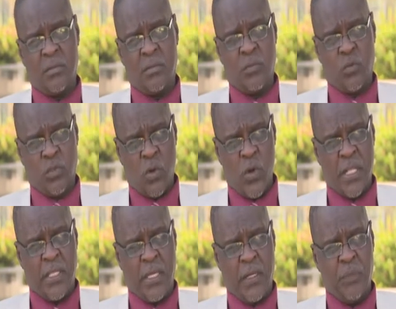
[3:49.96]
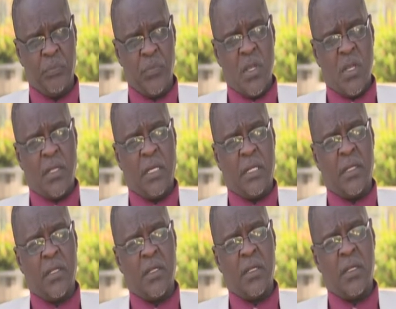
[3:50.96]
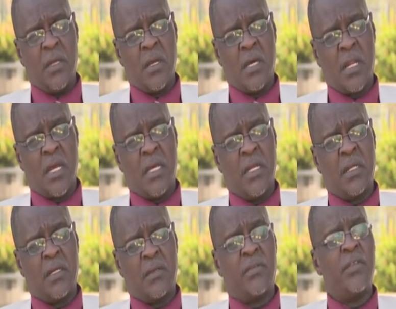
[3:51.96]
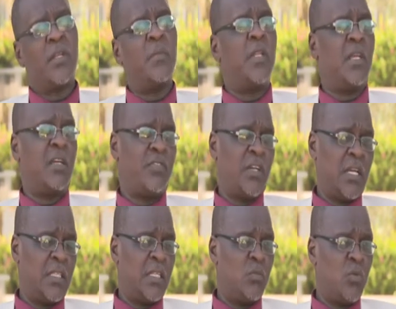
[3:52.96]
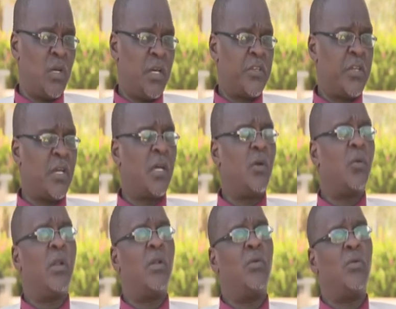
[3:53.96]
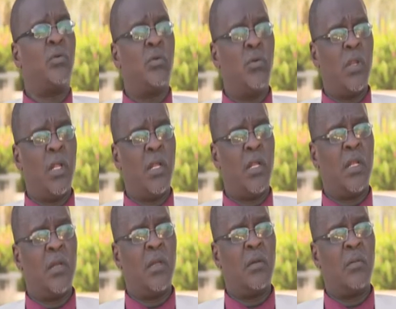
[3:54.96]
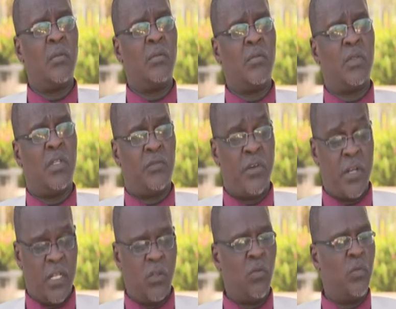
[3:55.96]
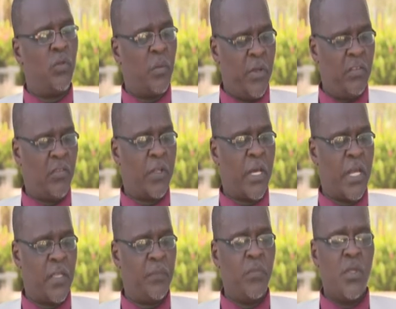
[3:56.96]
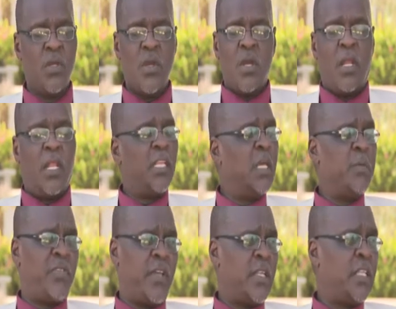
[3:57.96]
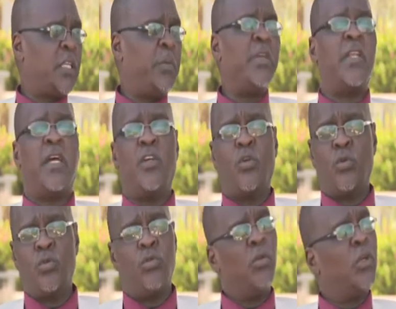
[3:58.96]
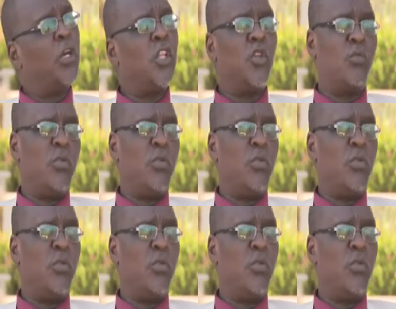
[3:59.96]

المتواضعه يعني ارى ان كثيرا من الكفاءات المهاجره والعقول المتفرده والمتميزه في الخارج لديهم استعداد كبير ان يعودوا ليقدموا